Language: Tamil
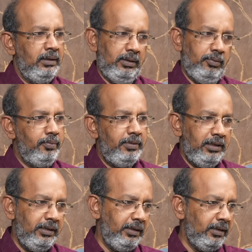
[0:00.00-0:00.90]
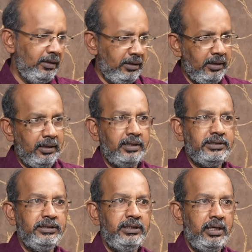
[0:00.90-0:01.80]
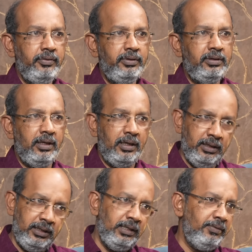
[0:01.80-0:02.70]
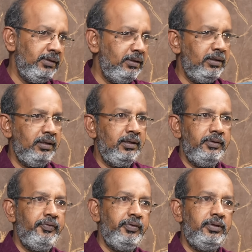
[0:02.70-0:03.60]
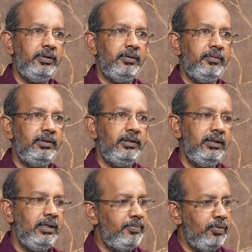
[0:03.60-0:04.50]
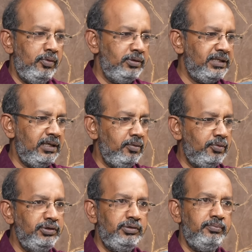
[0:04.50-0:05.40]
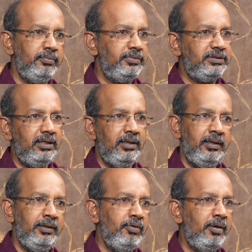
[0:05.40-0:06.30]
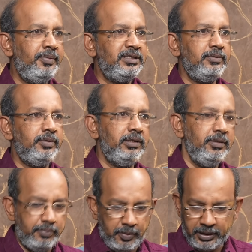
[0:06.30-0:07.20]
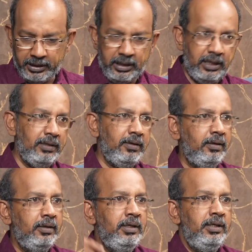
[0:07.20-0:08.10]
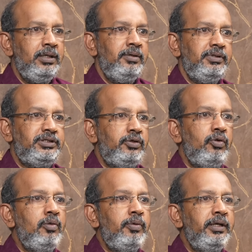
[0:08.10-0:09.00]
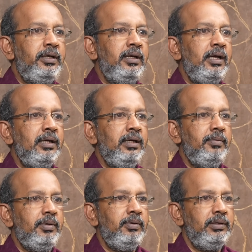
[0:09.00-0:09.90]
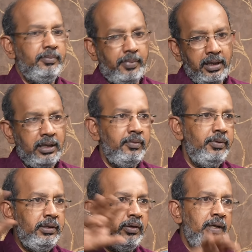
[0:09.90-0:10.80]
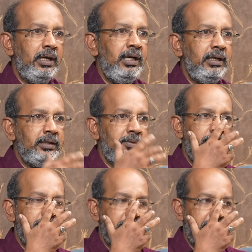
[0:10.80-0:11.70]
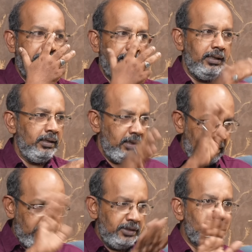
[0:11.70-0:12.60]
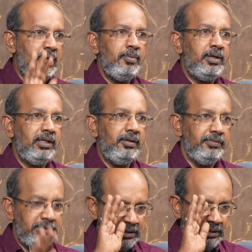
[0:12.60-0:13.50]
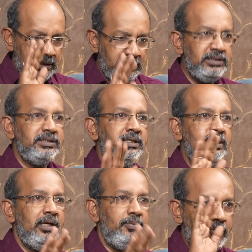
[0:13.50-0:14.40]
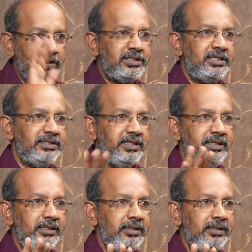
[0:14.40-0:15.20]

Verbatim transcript: இல்லை உண்மையிலேயே நீங்கள் அந்த கட்சி அறிவித்த அன்றைக்கே வந்து இந்த ட்விட்டு வந்தது அப்போது சா கொஞ்சம் இதுவாக பேசப்பட்டது இப்போ பார்த்தீங்கன்னா அதை வச்சு ட்ரோல் பண்ணிகிட்டு இருக்காங்க அப்புறம் வந்து பழைய வீடியோக்கள்லாம் எடுத்து போட்டுட்ருக்காங்க நீங்கள் சொன்ன மாதிரி தான் விஜய் எது செய்தாலும் ஒரு சர்ச்சை